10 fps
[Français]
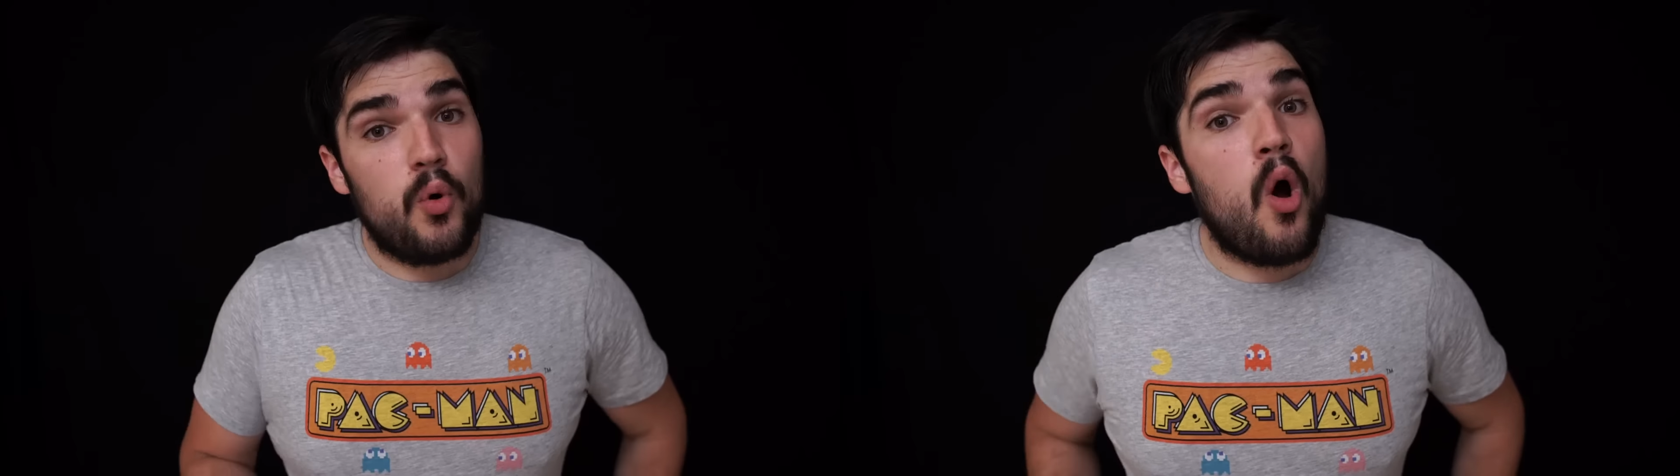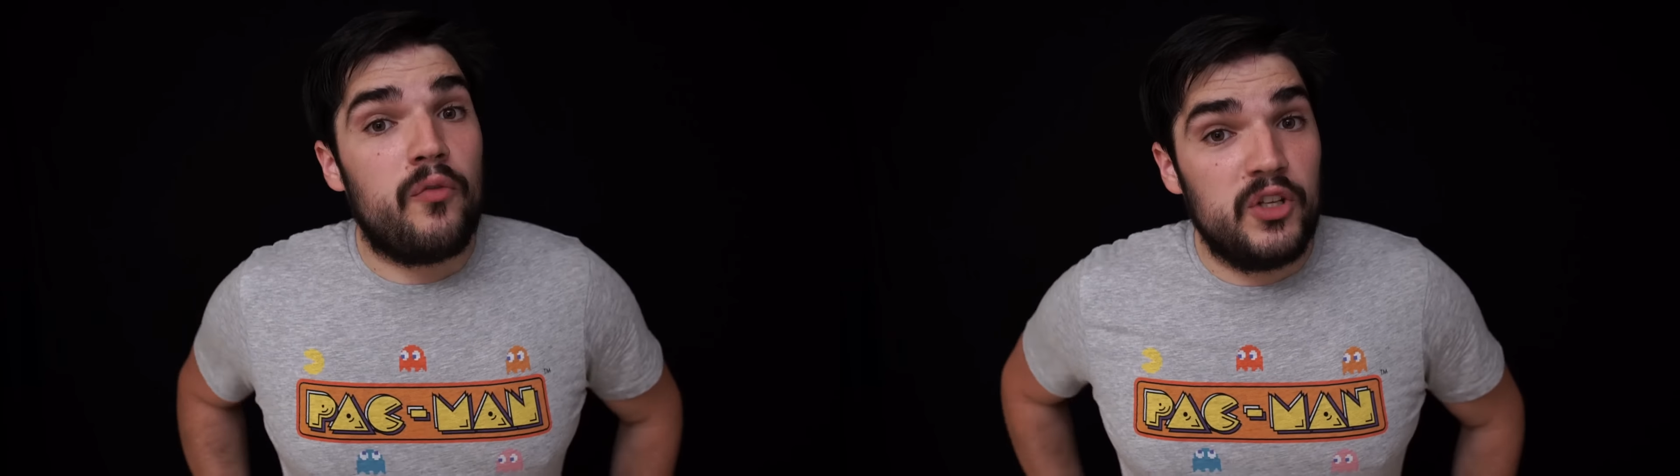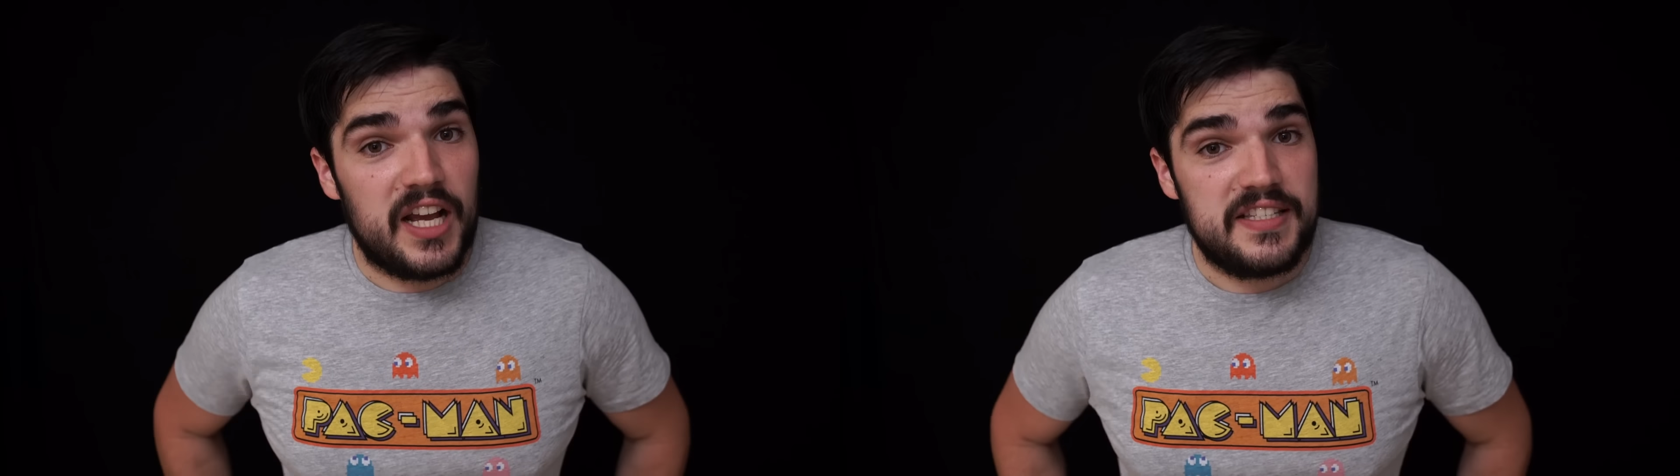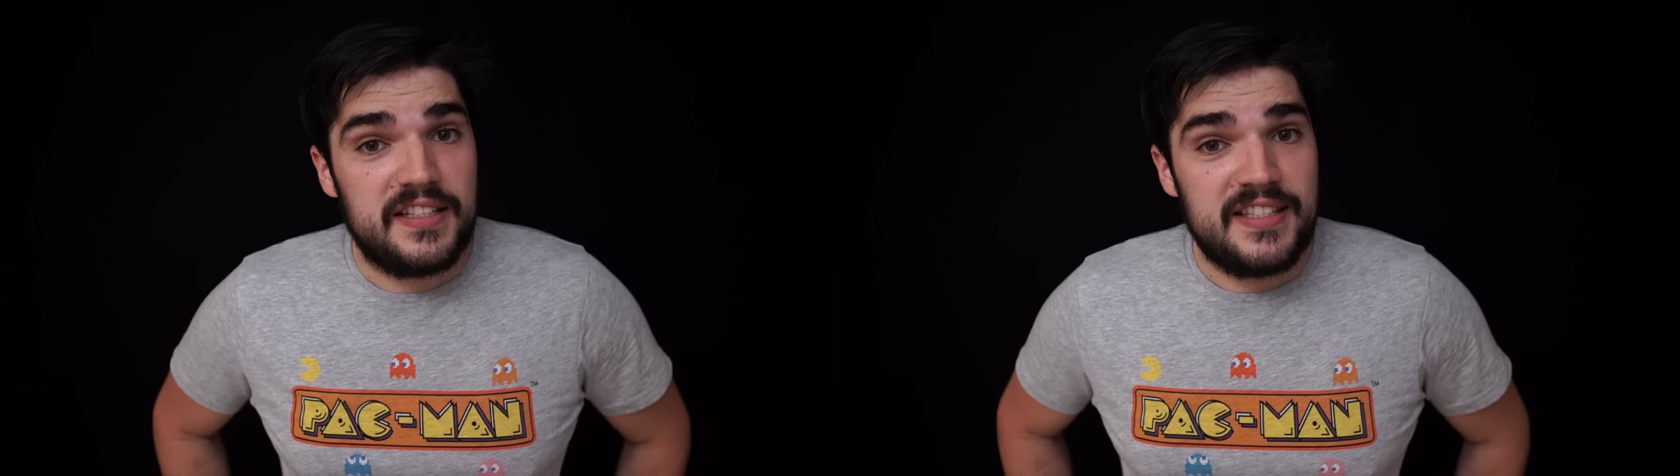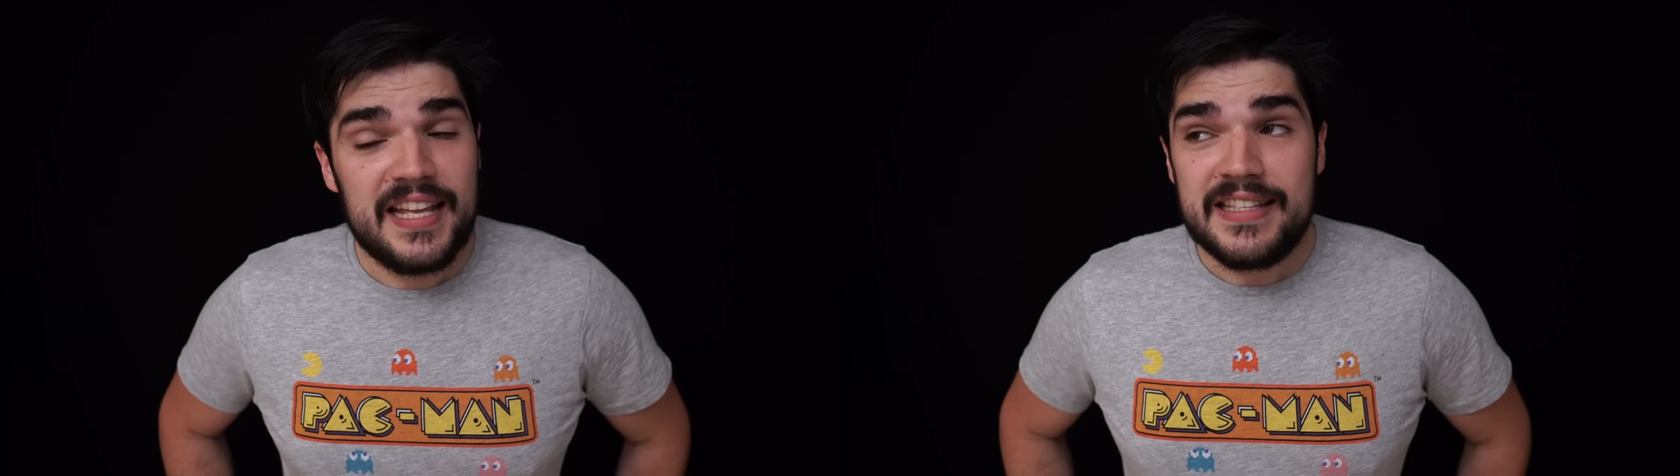Pour en revenir à
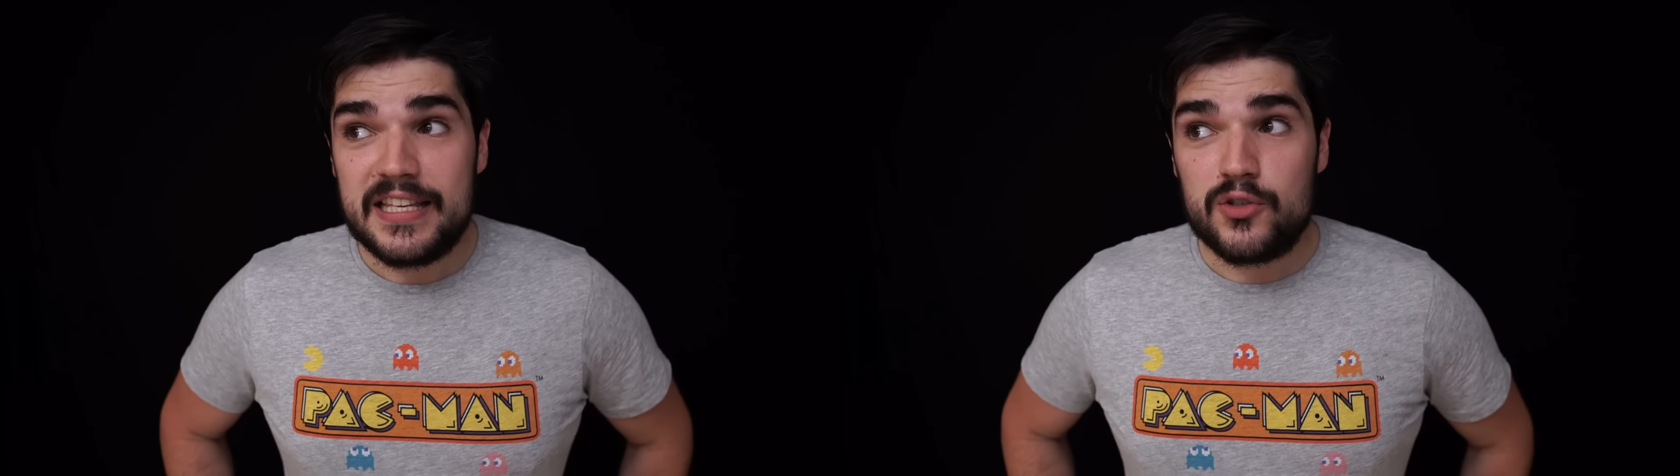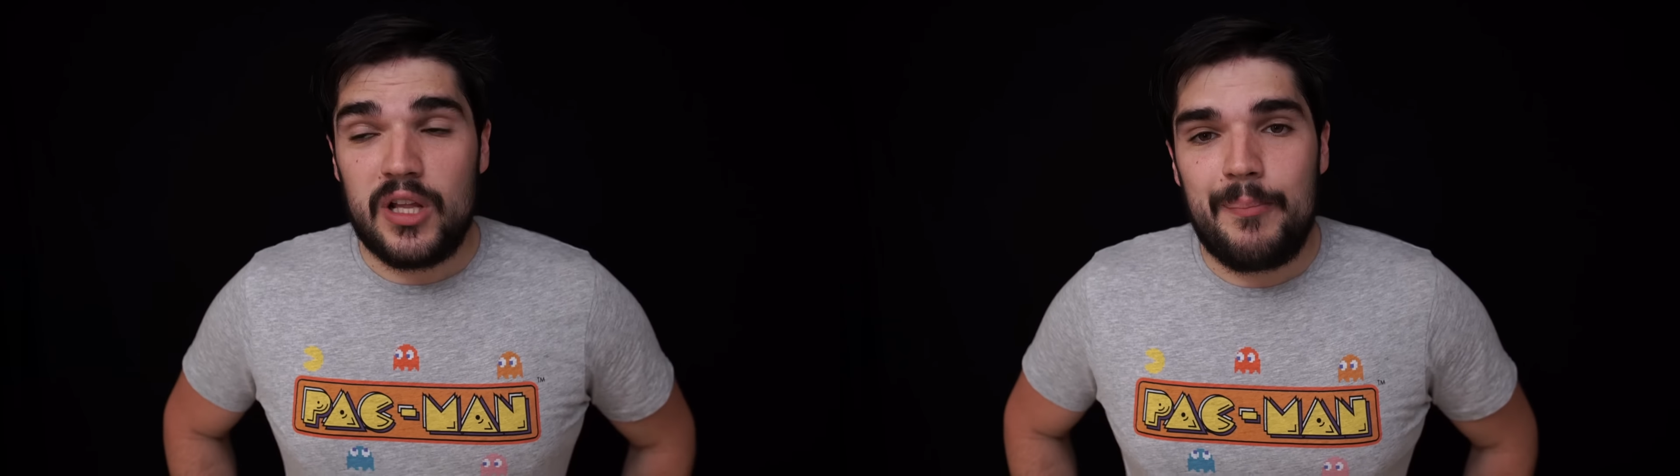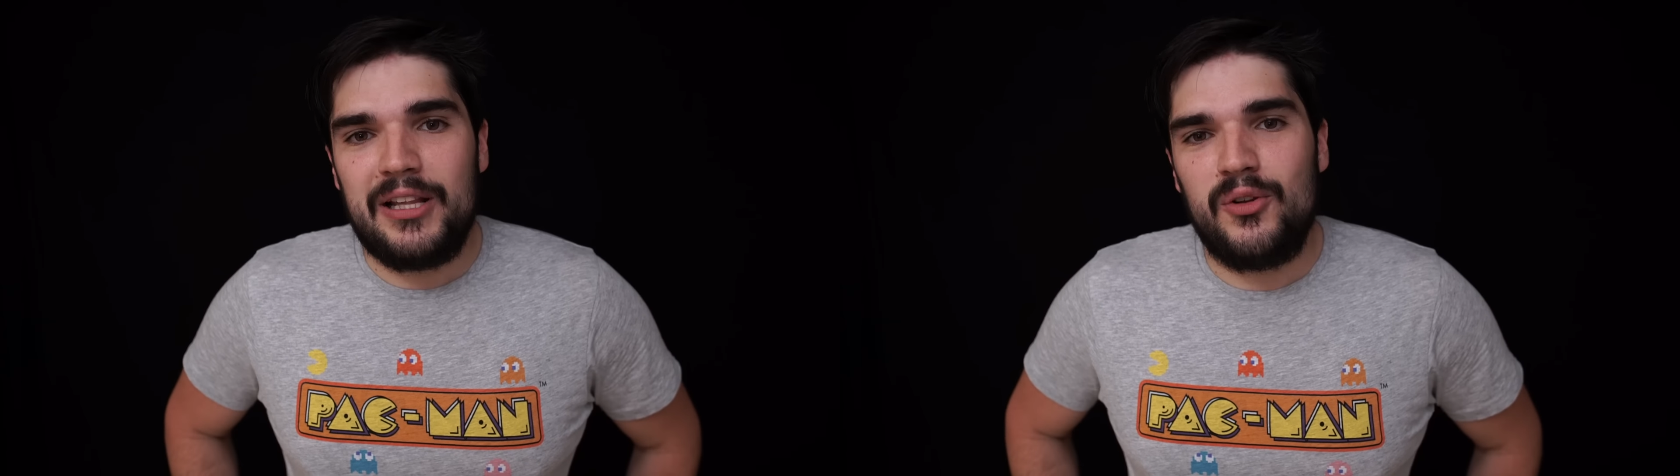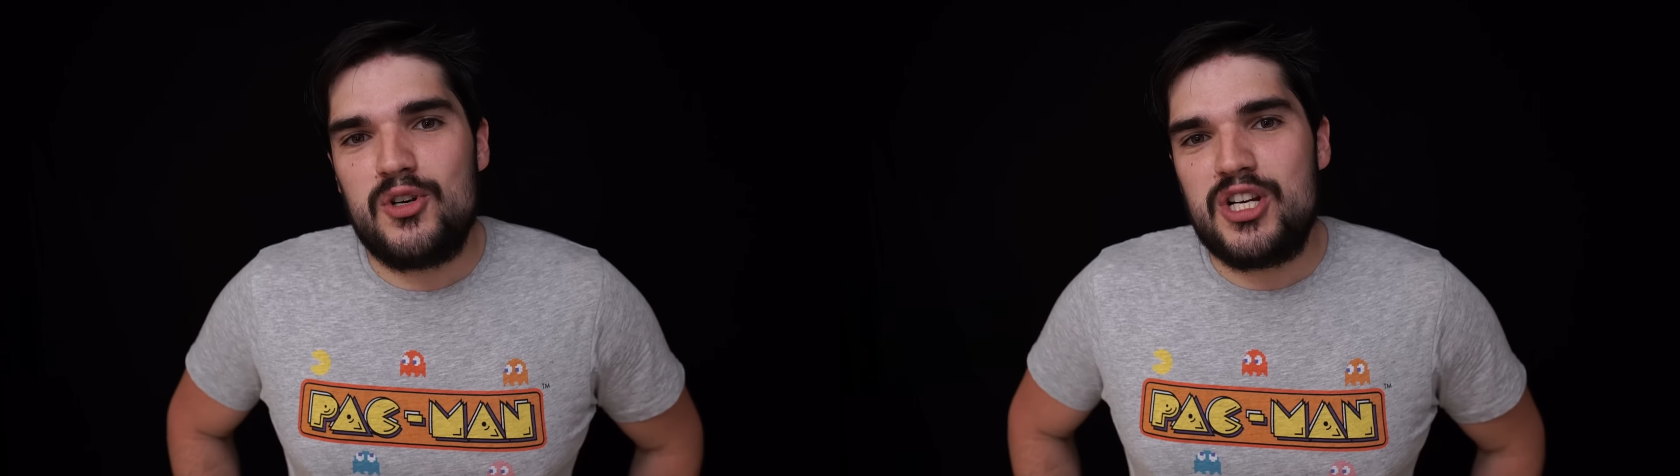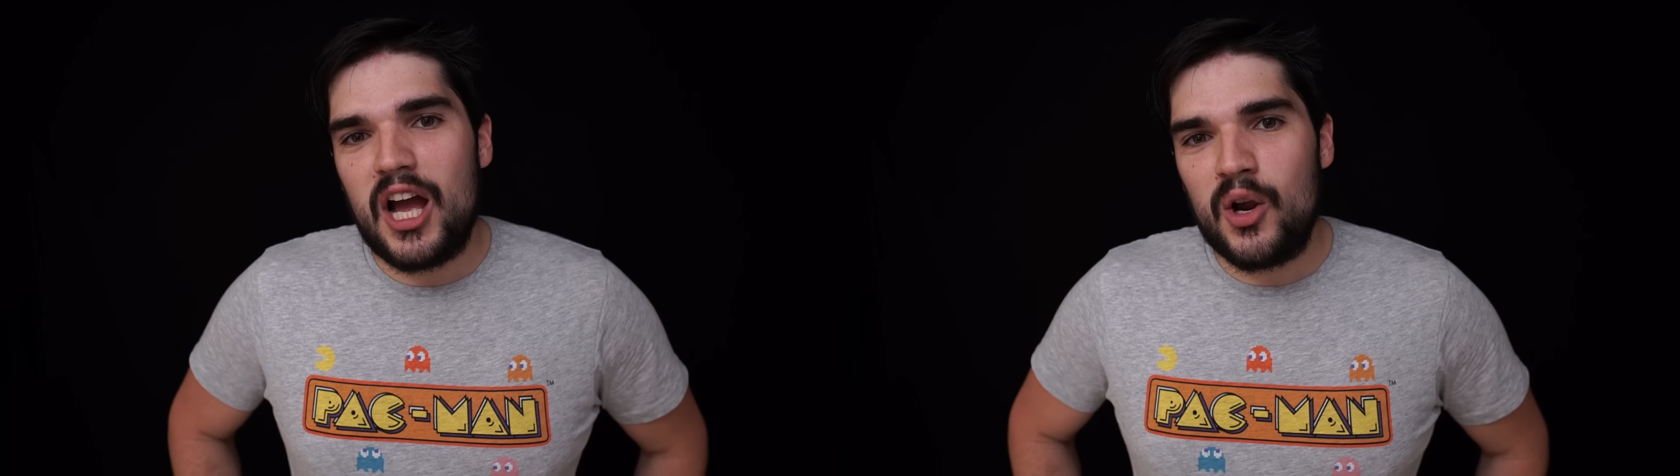cette scène, c'est ce qu'on appelle dans
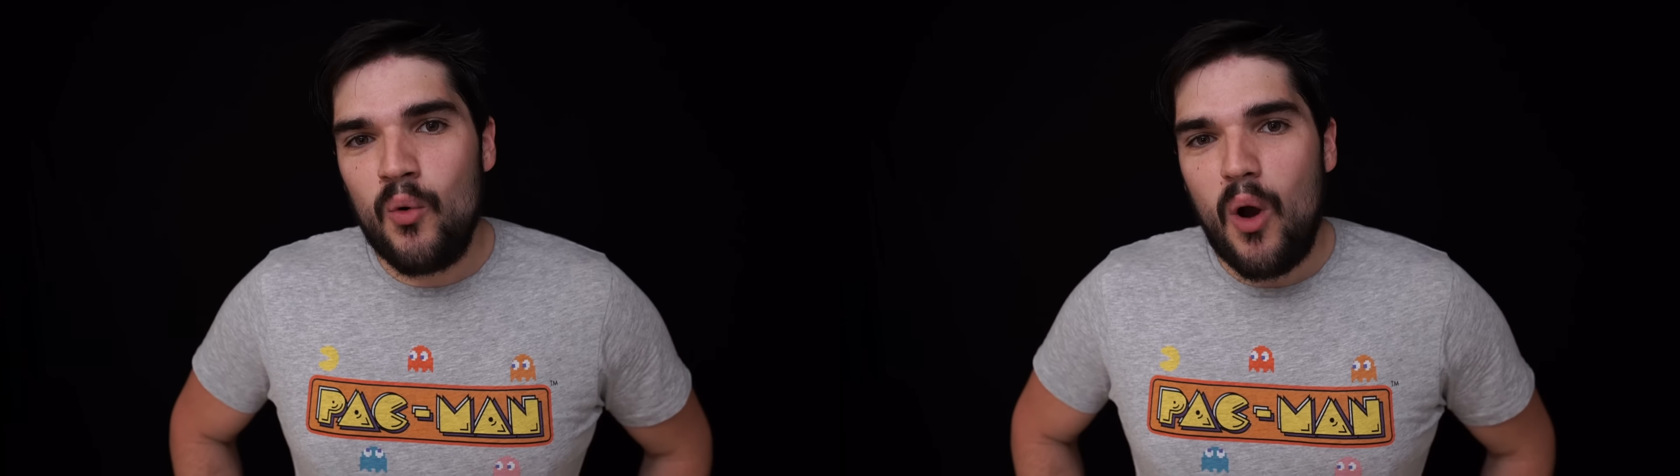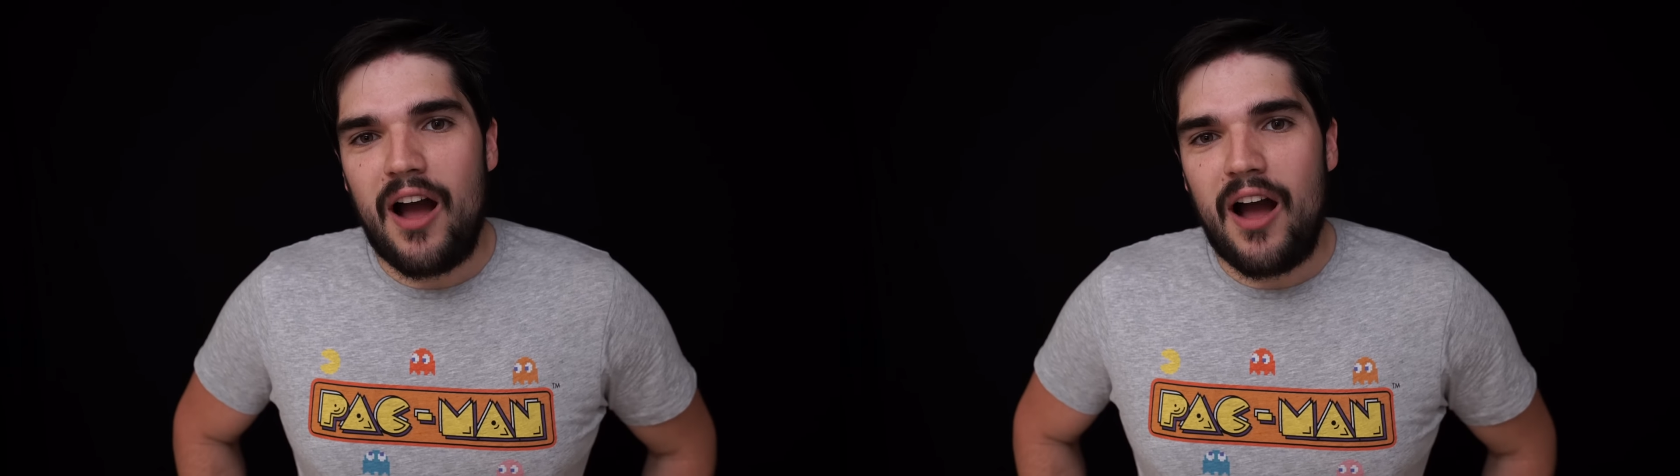le jargon